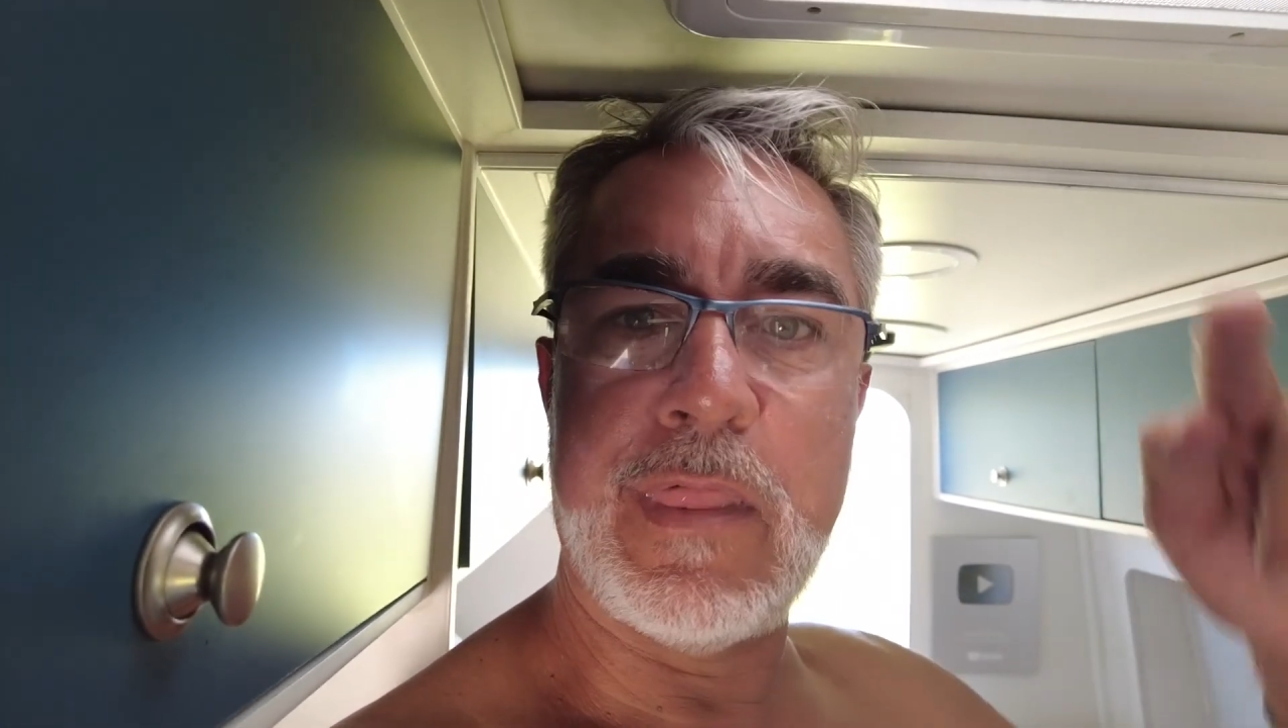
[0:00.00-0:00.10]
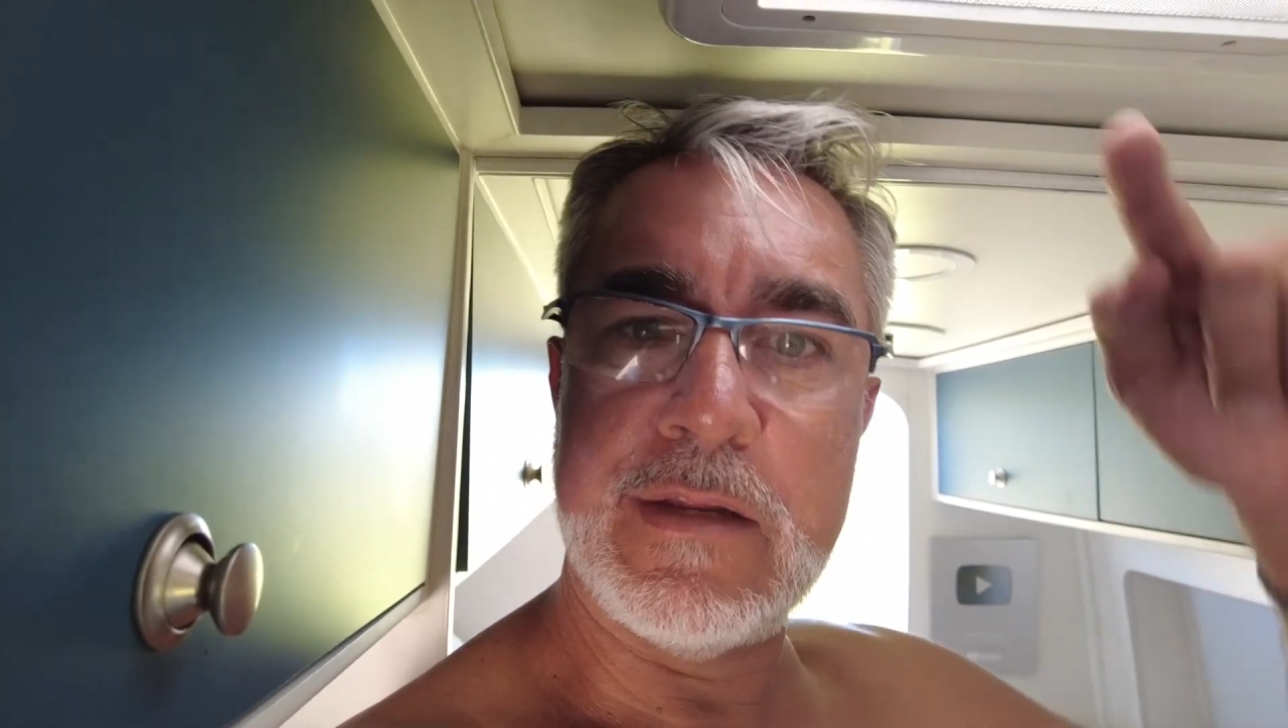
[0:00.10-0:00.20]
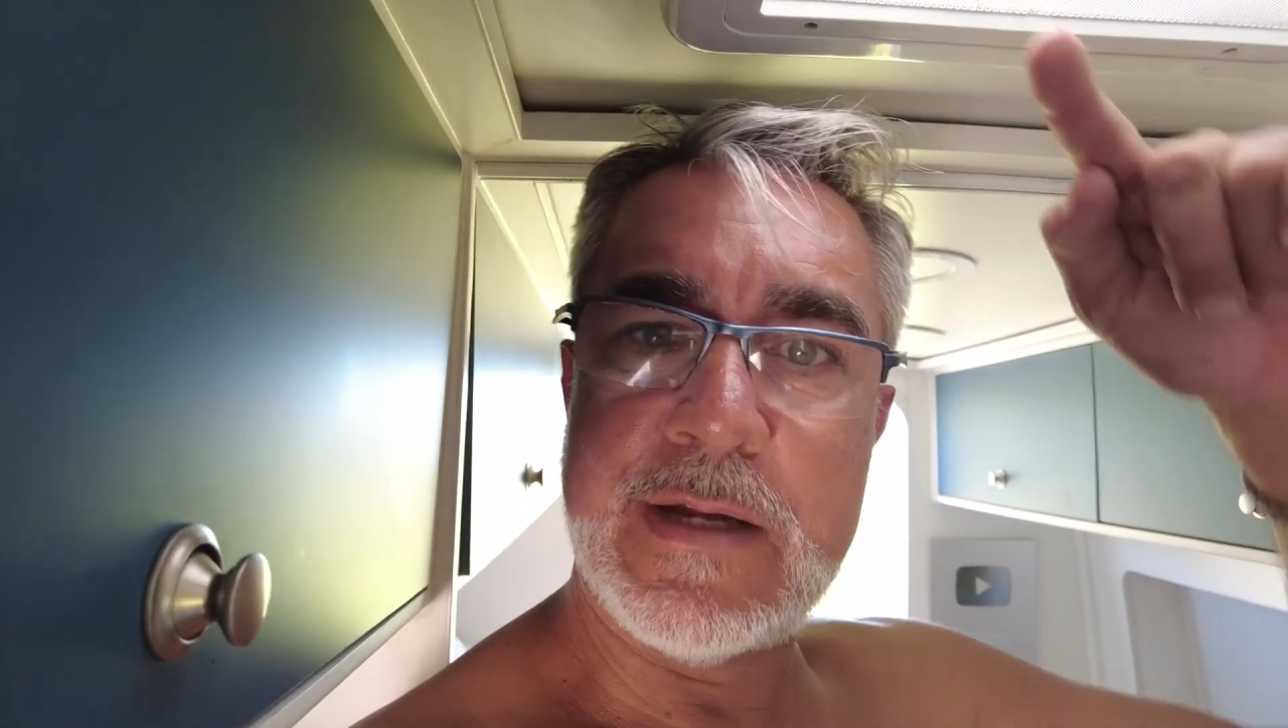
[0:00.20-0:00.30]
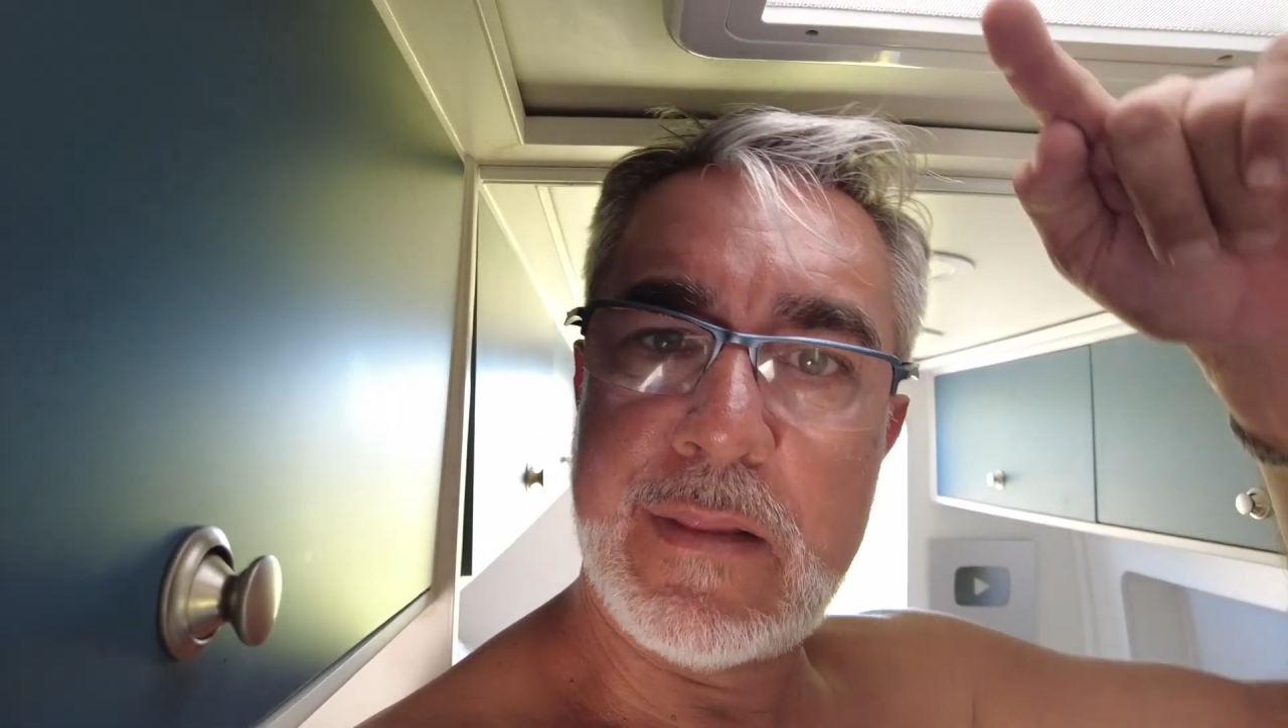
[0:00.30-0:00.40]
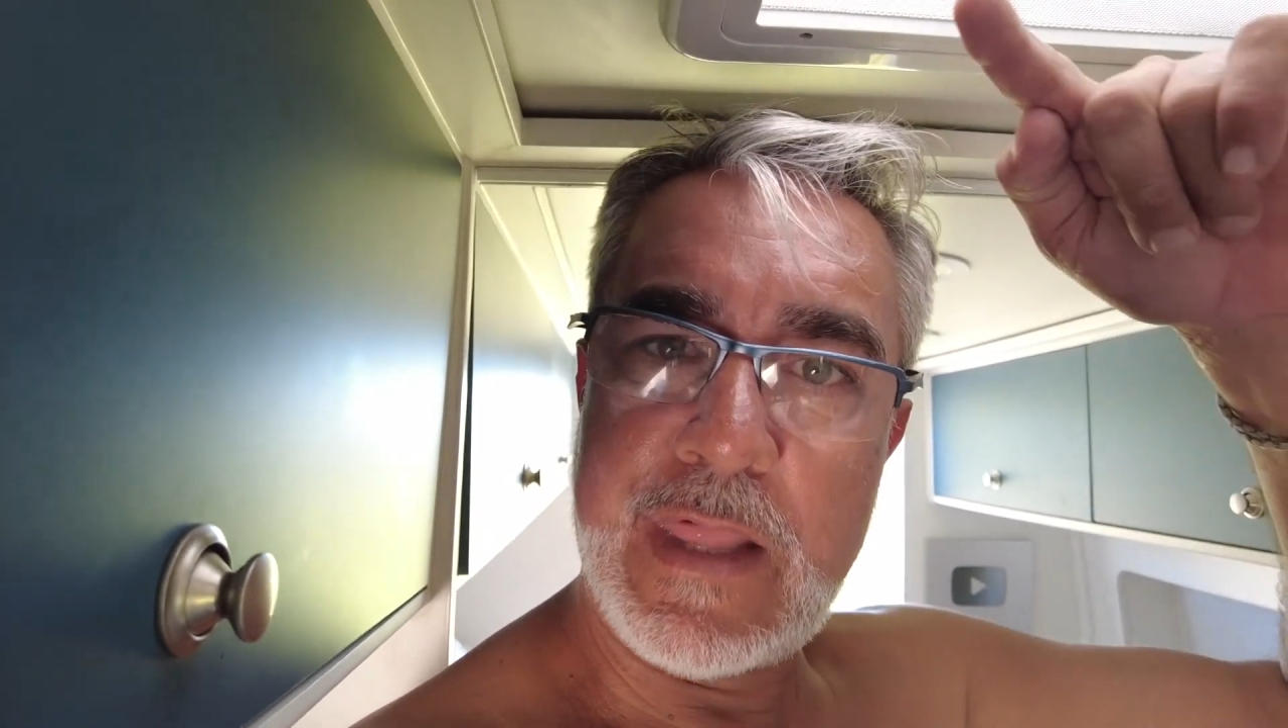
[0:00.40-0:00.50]

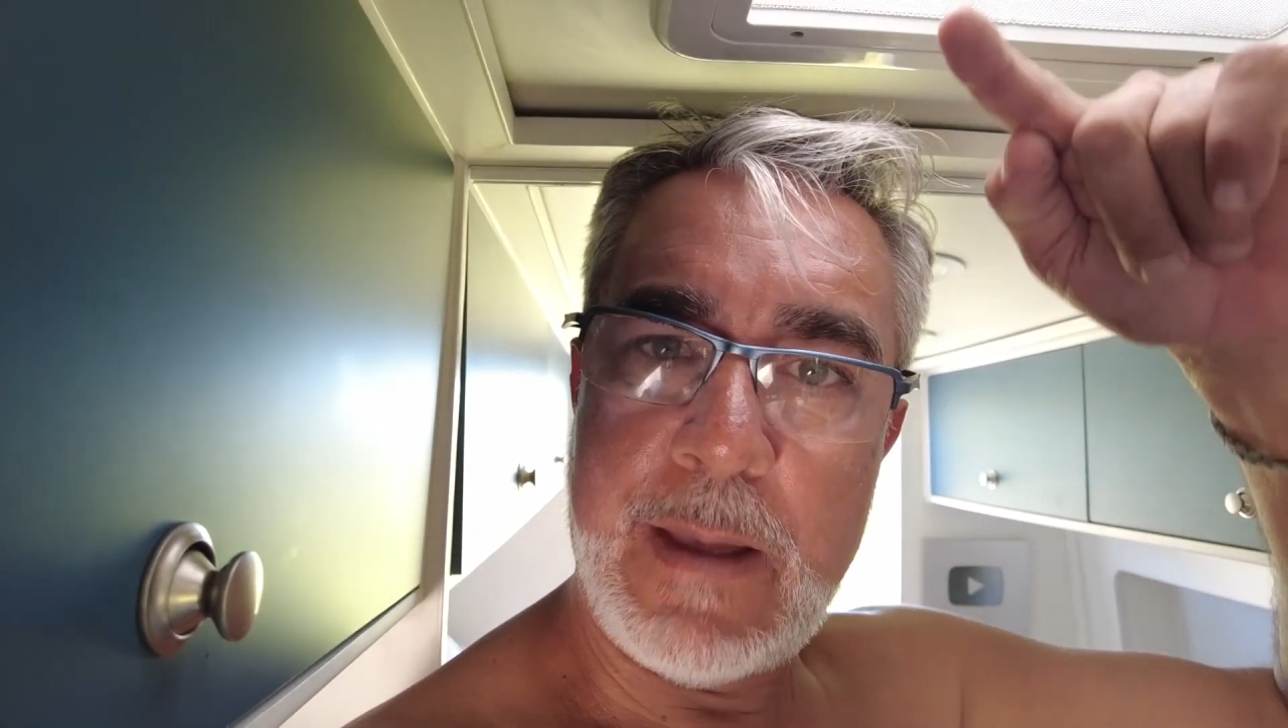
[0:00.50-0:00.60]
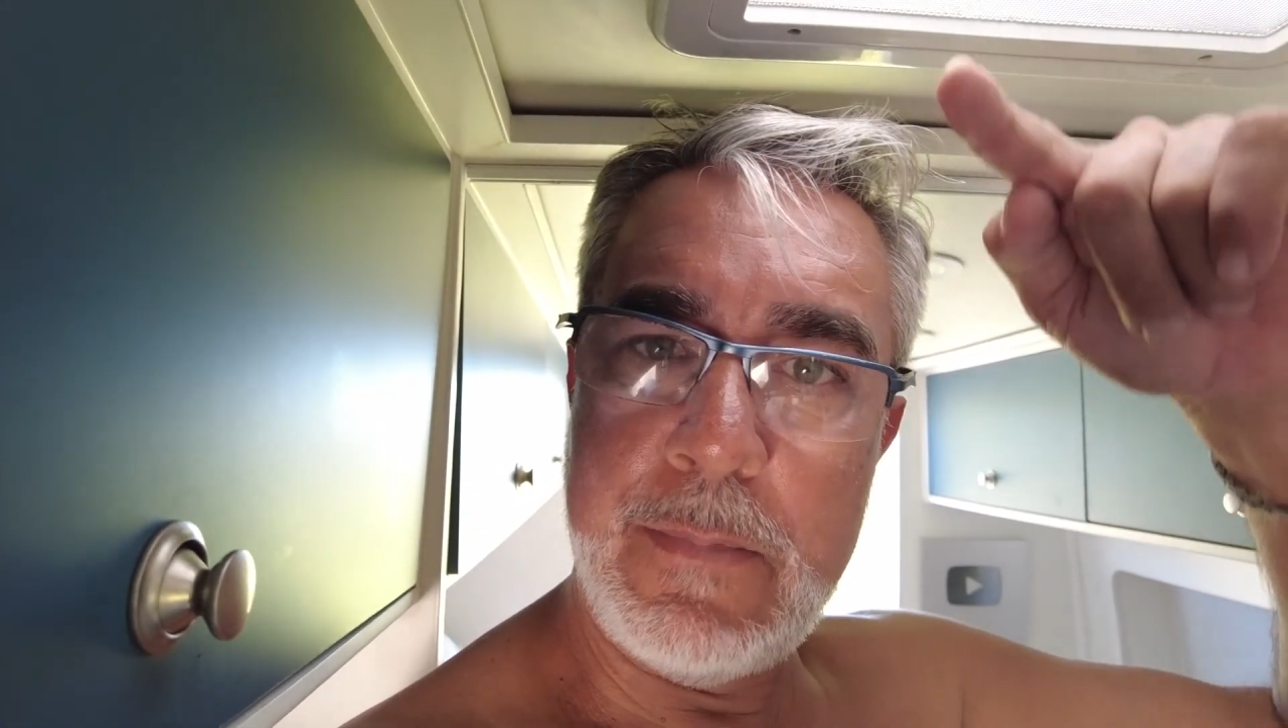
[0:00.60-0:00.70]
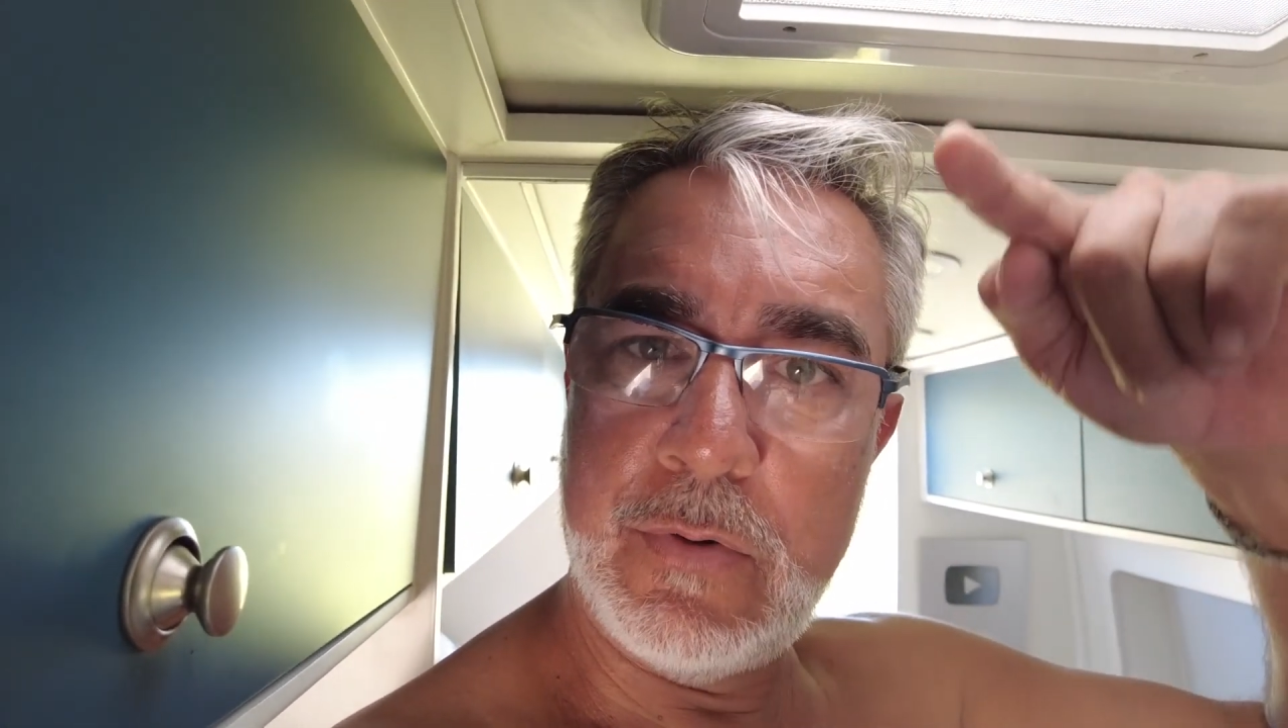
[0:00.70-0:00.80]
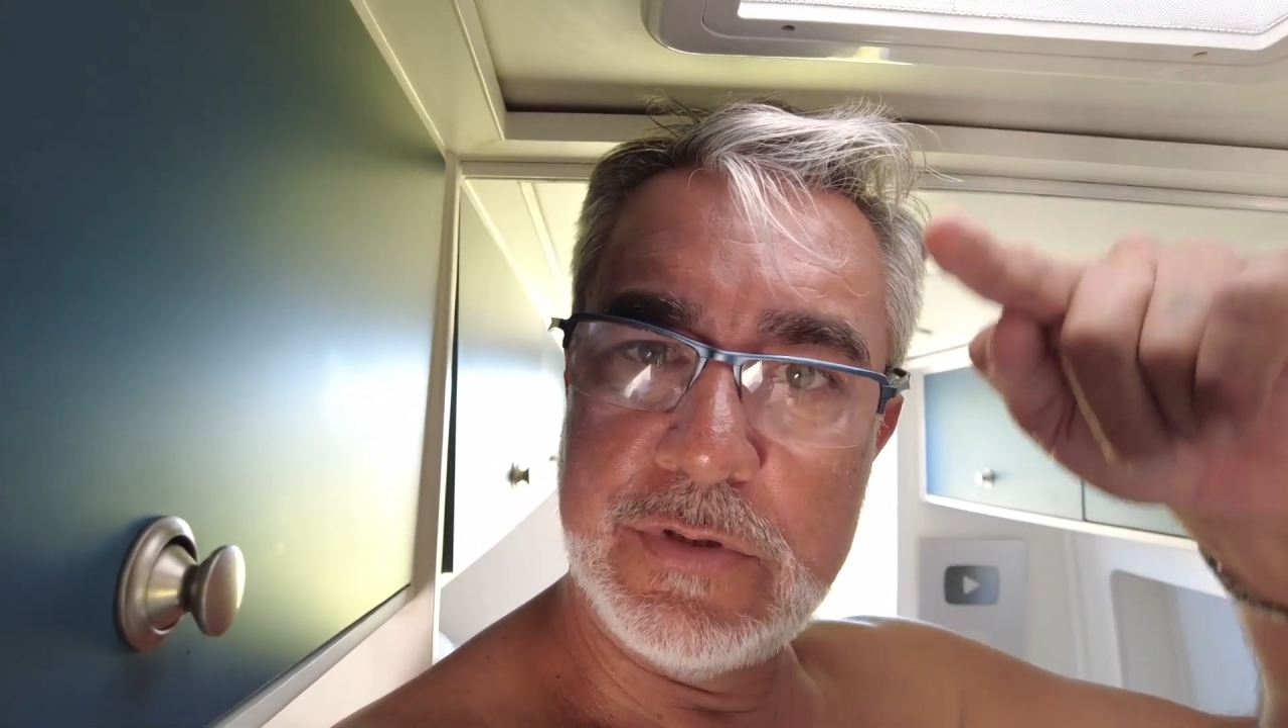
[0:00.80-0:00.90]
você já sabe